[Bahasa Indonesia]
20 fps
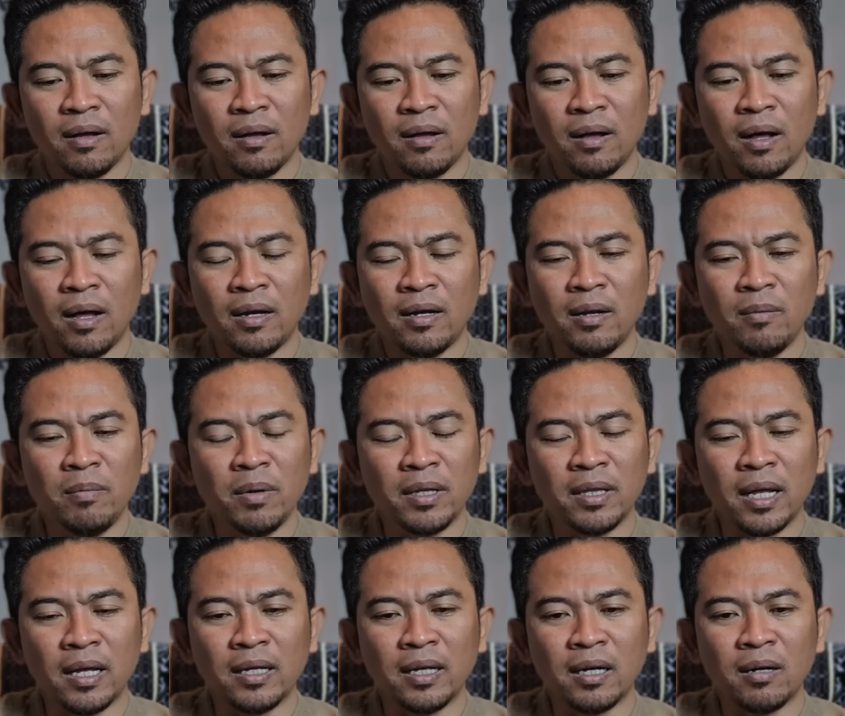Anda
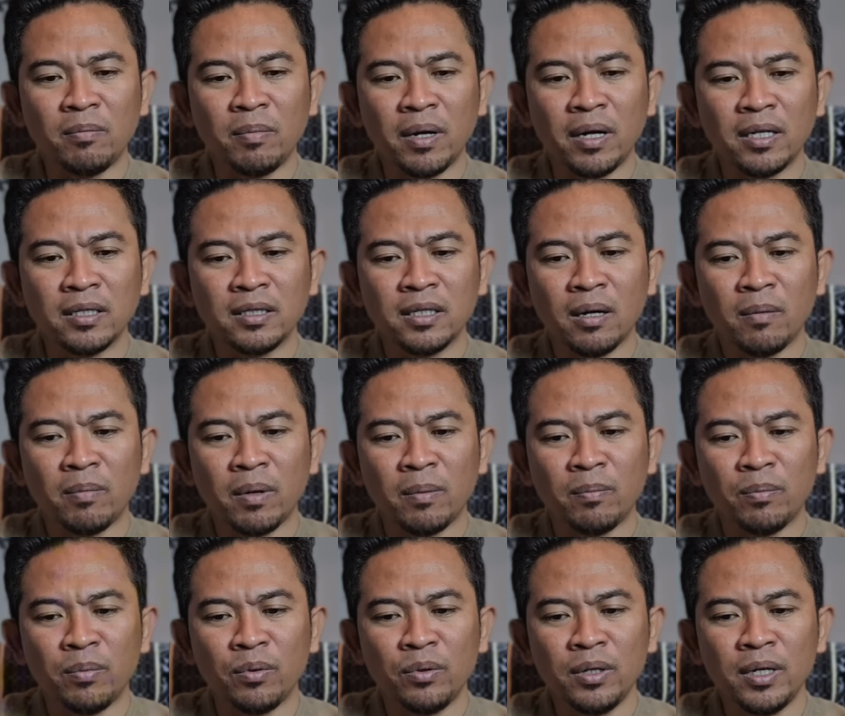bertanya kepada
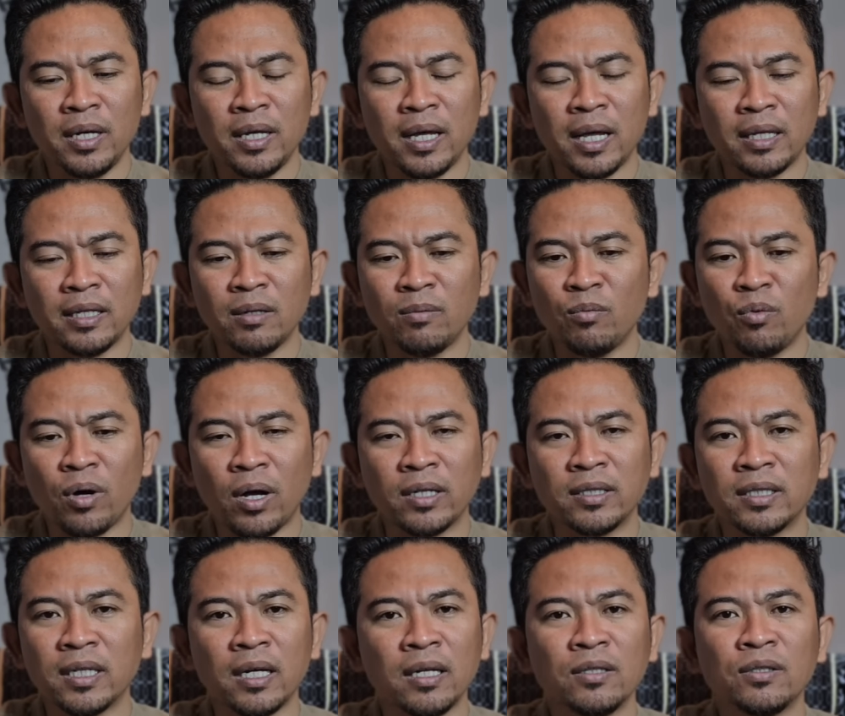siapapun, niatnya bukan
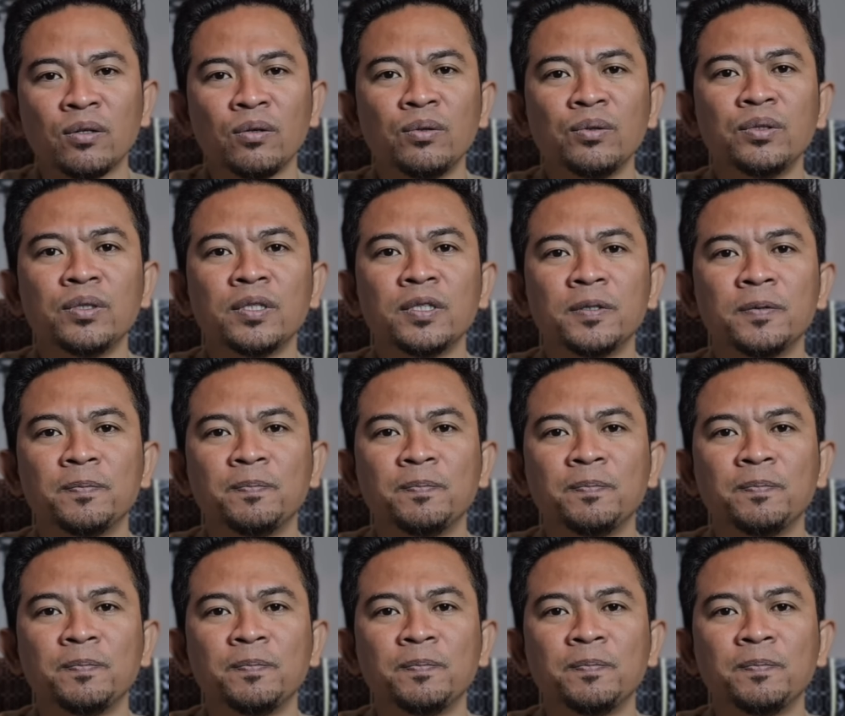cari solusi.